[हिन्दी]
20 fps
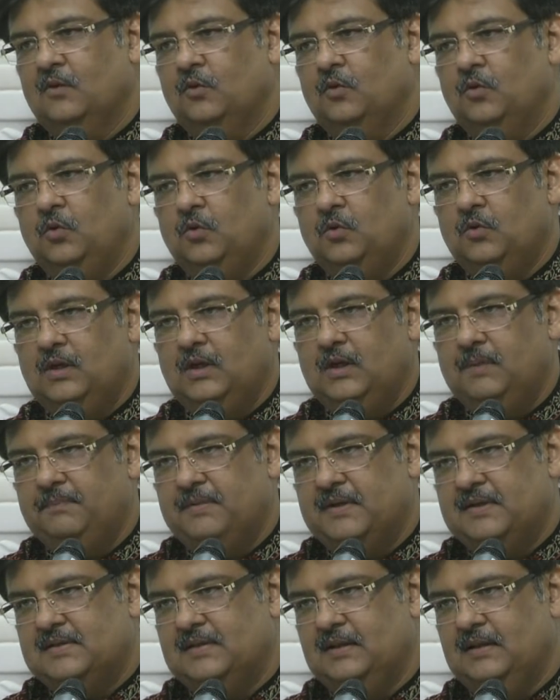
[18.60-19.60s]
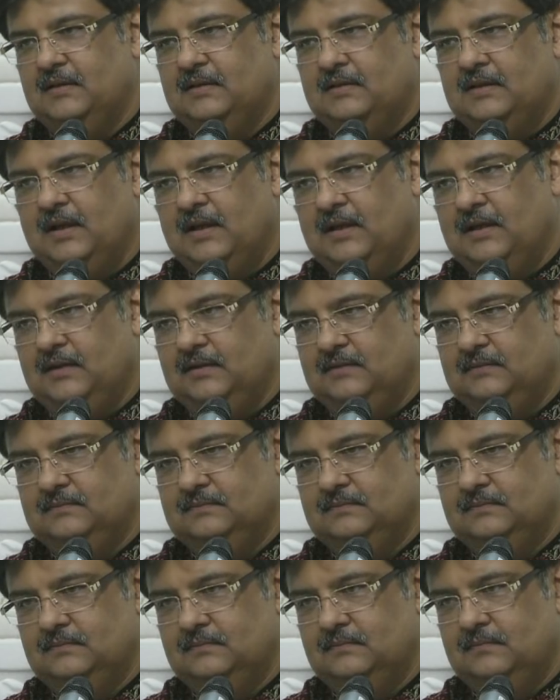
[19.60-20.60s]
गुरु की प्रसन्नता
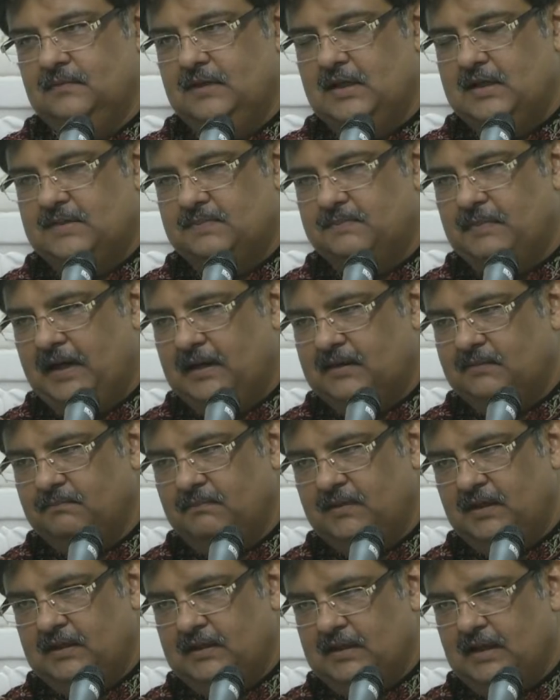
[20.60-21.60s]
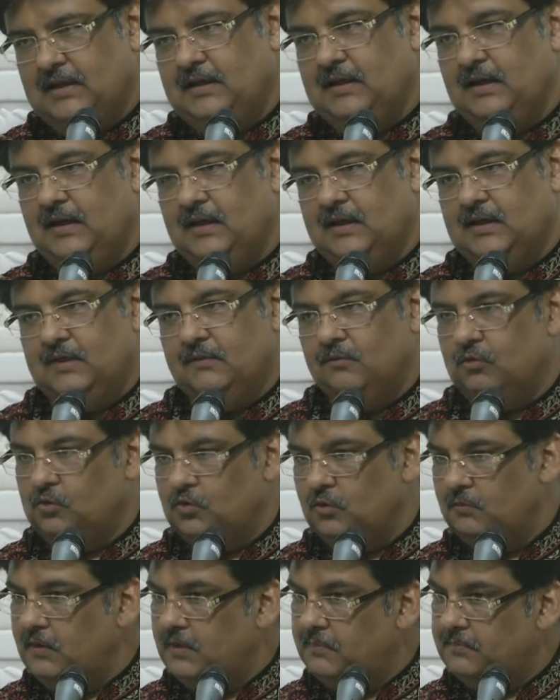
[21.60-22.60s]
इस बात में नहीं है कि वो
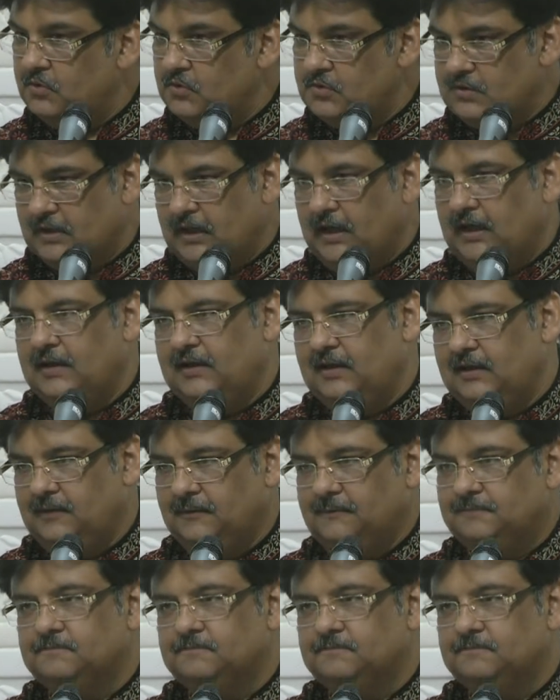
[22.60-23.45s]
तुम्हें पुचकारे